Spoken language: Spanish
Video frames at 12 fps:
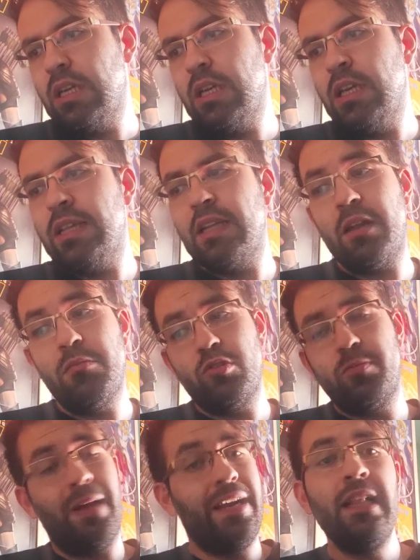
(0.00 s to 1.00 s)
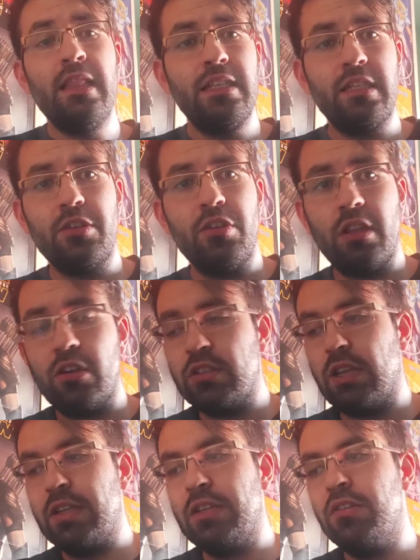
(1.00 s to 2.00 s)
Y tenemos panel del Señor de los
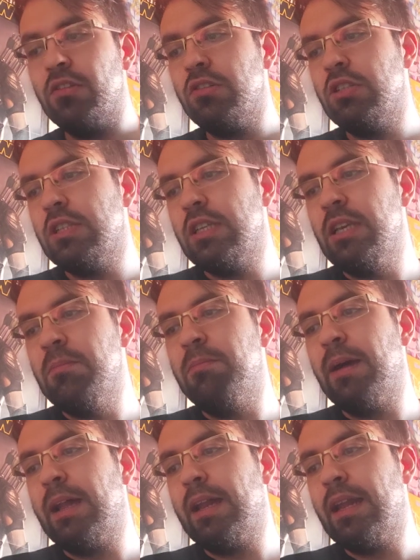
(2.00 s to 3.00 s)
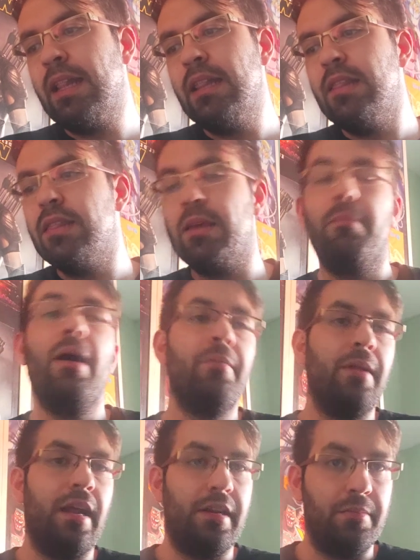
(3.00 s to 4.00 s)
Anillos y panel de
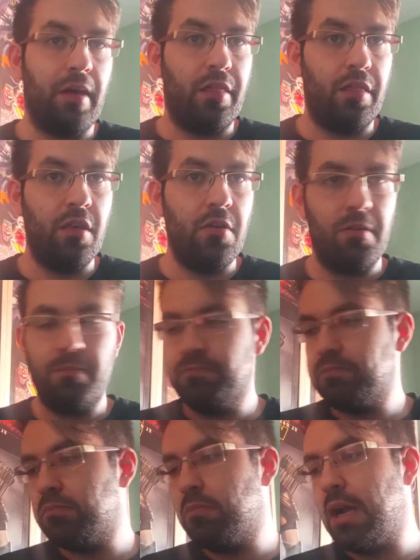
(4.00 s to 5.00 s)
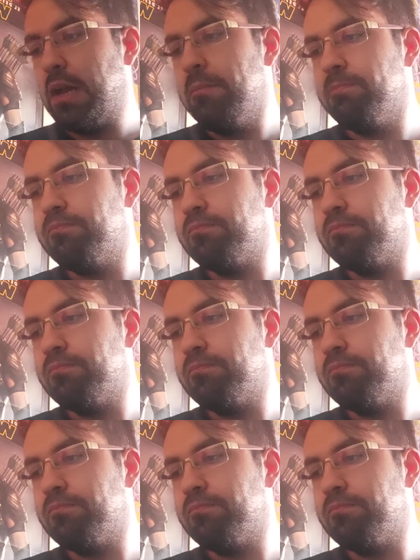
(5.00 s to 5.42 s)
Marvel Animación, ¿vale?